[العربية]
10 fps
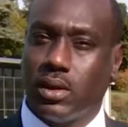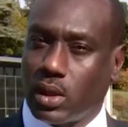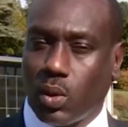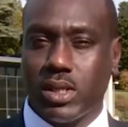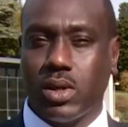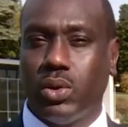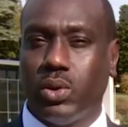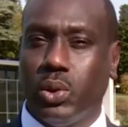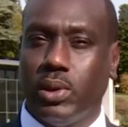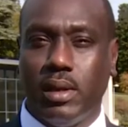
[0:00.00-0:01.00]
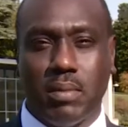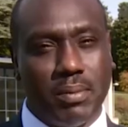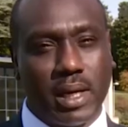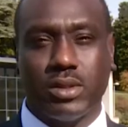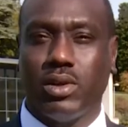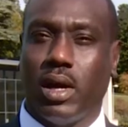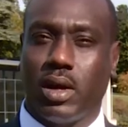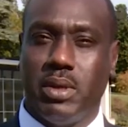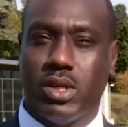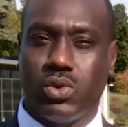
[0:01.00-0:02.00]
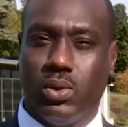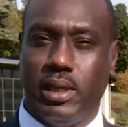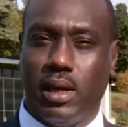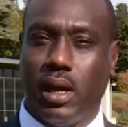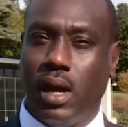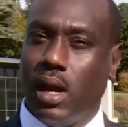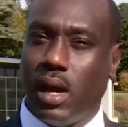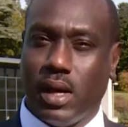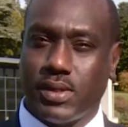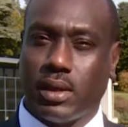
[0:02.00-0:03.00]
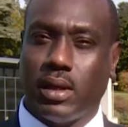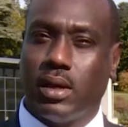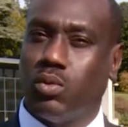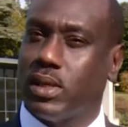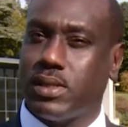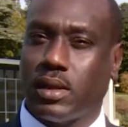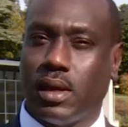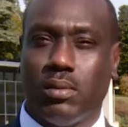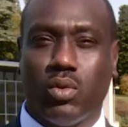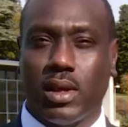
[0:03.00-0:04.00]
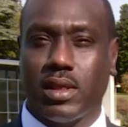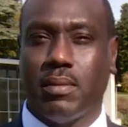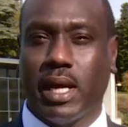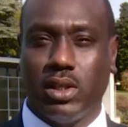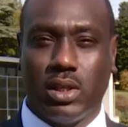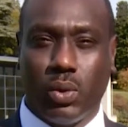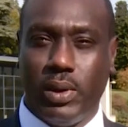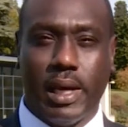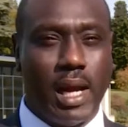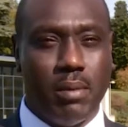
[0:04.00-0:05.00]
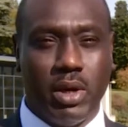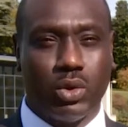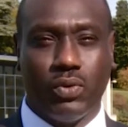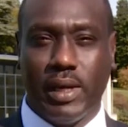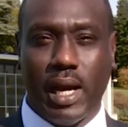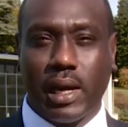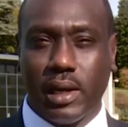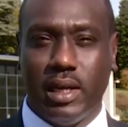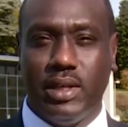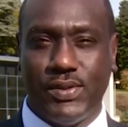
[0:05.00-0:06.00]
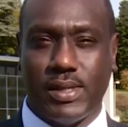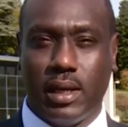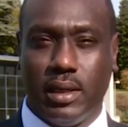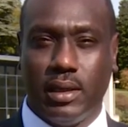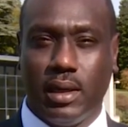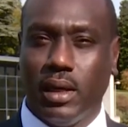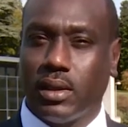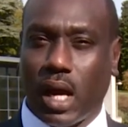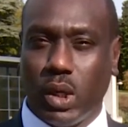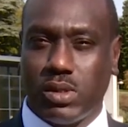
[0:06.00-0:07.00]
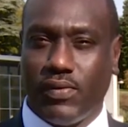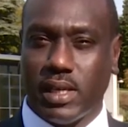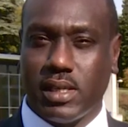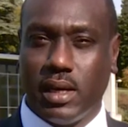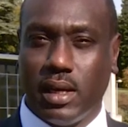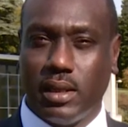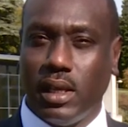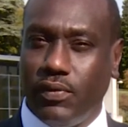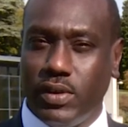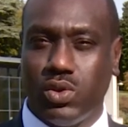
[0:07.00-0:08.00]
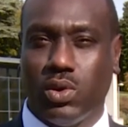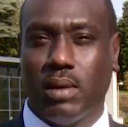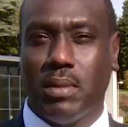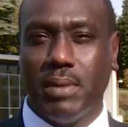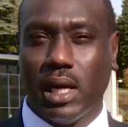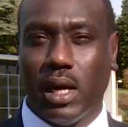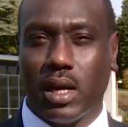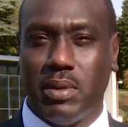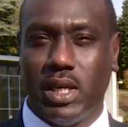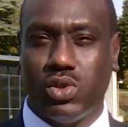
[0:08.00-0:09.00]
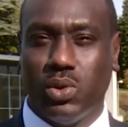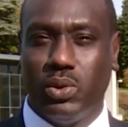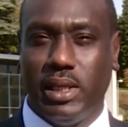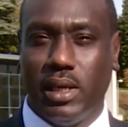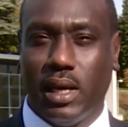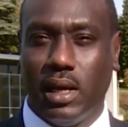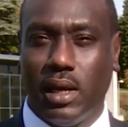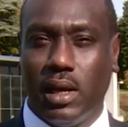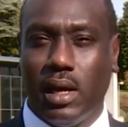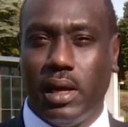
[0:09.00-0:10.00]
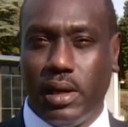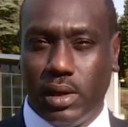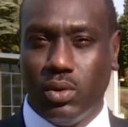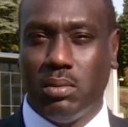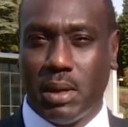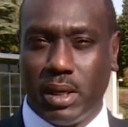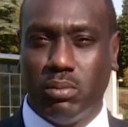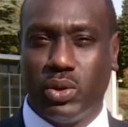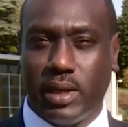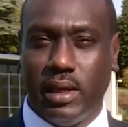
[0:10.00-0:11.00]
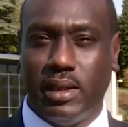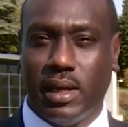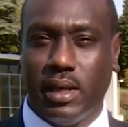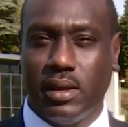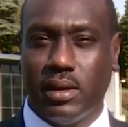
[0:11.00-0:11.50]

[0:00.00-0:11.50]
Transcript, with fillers: تتواصل الجهود للمملكة العربية السعودية خاصة وسط المنظمات الدولية العاملة في الحقل الإنساني طه يوسف حسن تلفزيون المملكة العربية السعودية الأمم المتحدة